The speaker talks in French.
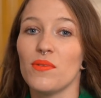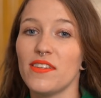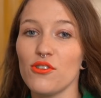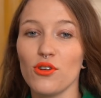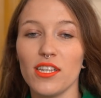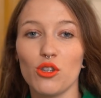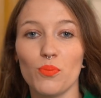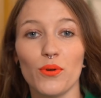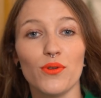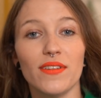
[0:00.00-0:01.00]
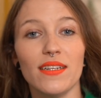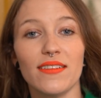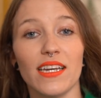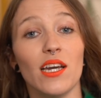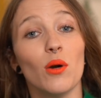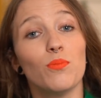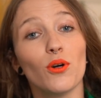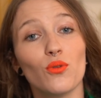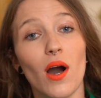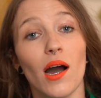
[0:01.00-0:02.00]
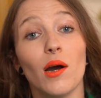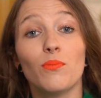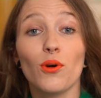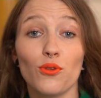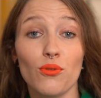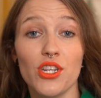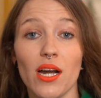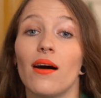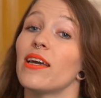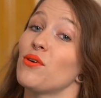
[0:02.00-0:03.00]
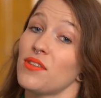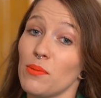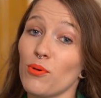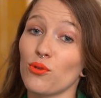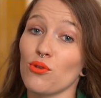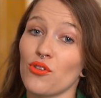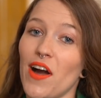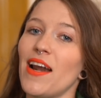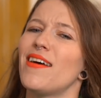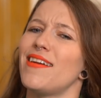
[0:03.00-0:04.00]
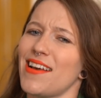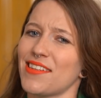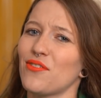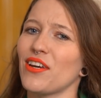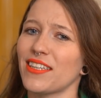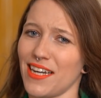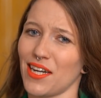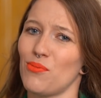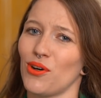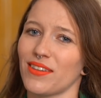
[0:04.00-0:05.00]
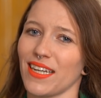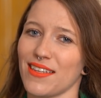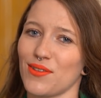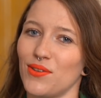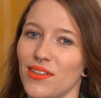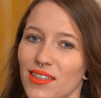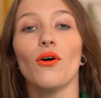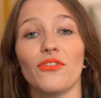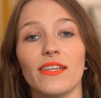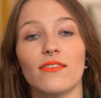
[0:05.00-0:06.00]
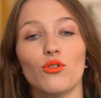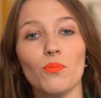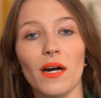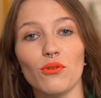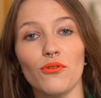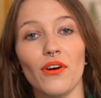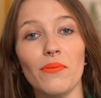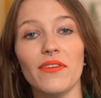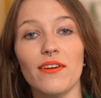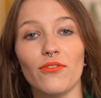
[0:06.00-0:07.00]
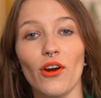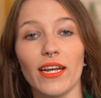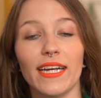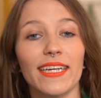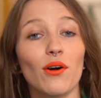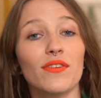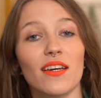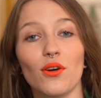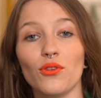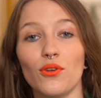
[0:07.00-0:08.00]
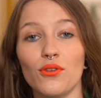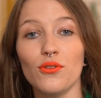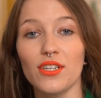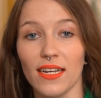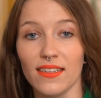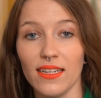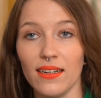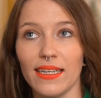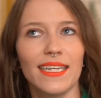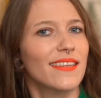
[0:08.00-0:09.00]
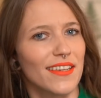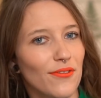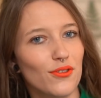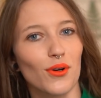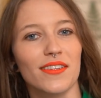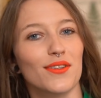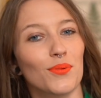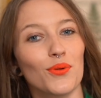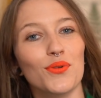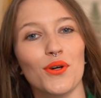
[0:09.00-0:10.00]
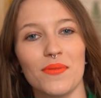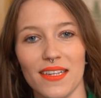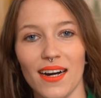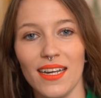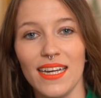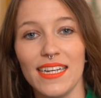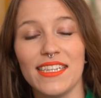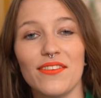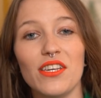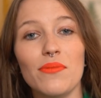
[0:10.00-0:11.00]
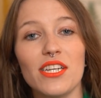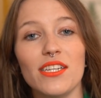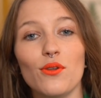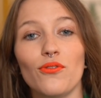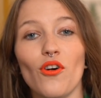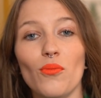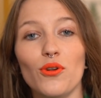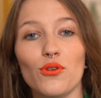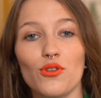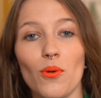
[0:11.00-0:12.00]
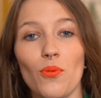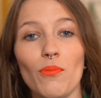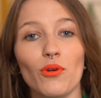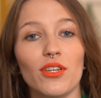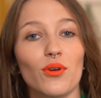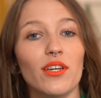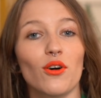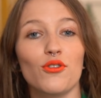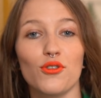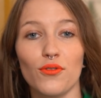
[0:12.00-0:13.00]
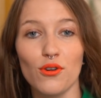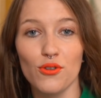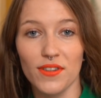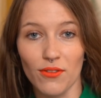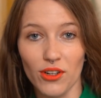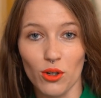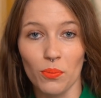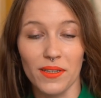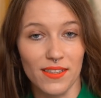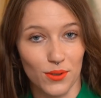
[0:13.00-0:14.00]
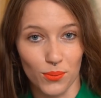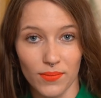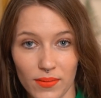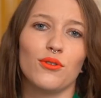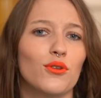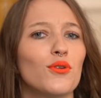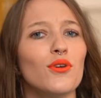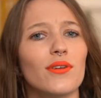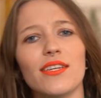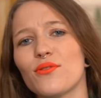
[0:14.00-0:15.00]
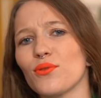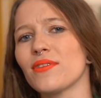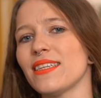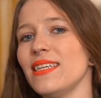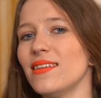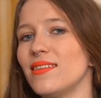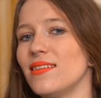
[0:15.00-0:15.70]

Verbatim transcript: mais si je te dis que tu peux l'utiliser pour toi, pour ton chien et aussi pour ton cheval, là ça devient carrément intéressant. En fait, tout part d'une famille d'éleveurs il y a 45 ans dans le New Jersey, les 4CF, je crois que ça se prononce comme ça, ils avaient imaginé une formule de shampoing pour nettoyer leurs chevaux juste avant les compétitions. Du coup, ils se sont dit